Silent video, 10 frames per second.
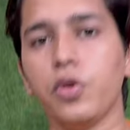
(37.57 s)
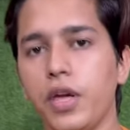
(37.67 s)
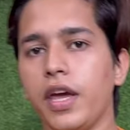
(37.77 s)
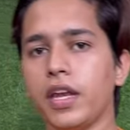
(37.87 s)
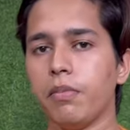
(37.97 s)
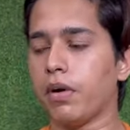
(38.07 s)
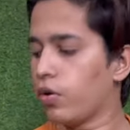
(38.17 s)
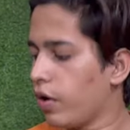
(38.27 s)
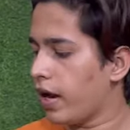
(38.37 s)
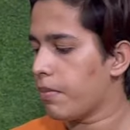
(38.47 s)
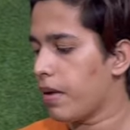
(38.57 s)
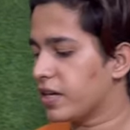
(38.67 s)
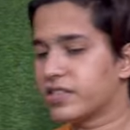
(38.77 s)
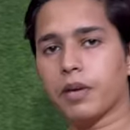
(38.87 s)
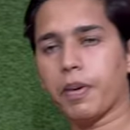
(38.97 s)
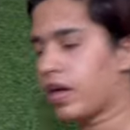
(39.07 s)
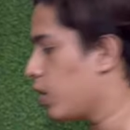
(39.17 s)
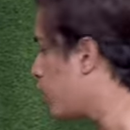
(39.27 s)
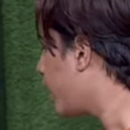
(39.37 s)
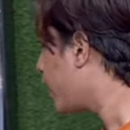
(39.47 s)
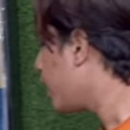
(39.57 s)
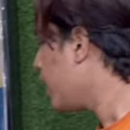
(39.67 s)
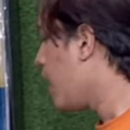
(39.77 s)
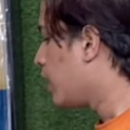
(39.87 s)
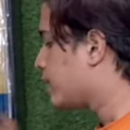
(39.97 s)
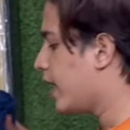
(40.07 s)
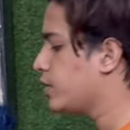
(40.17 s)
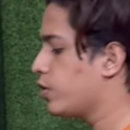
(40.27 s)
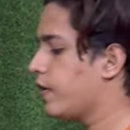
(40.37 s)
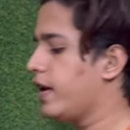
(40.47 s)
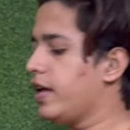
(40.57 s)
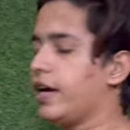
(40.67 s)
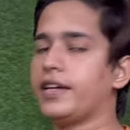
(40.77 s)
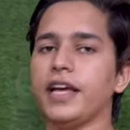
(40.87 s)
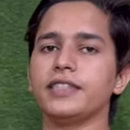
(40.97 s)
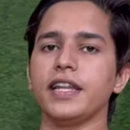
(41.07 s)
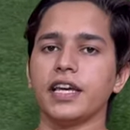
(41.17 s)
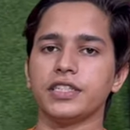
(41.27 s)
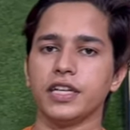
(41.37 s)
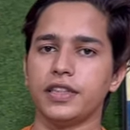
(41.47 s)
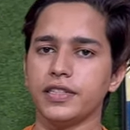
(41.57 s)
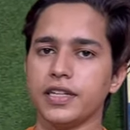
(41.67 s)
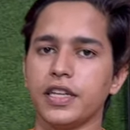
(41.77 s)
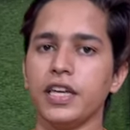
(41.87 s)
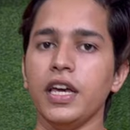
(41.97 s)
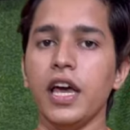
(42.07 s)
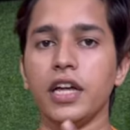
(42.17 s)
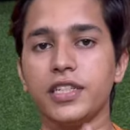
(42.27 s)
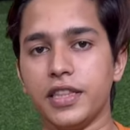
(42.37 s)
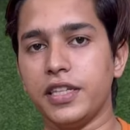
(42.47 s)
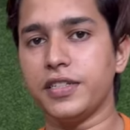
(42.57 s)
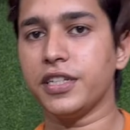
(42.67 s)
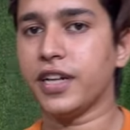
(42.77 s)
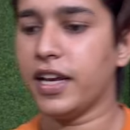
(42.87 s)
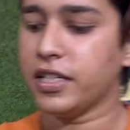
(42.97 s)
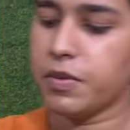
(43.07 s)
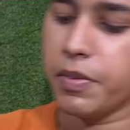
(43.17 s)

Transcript: एक नंबर होने वाला मास्टर पैकिंग हो जाएगा साइज होने वाली है अट्ठाईस से लेकर छत्तीस तक के छत्तीस से चालीस भी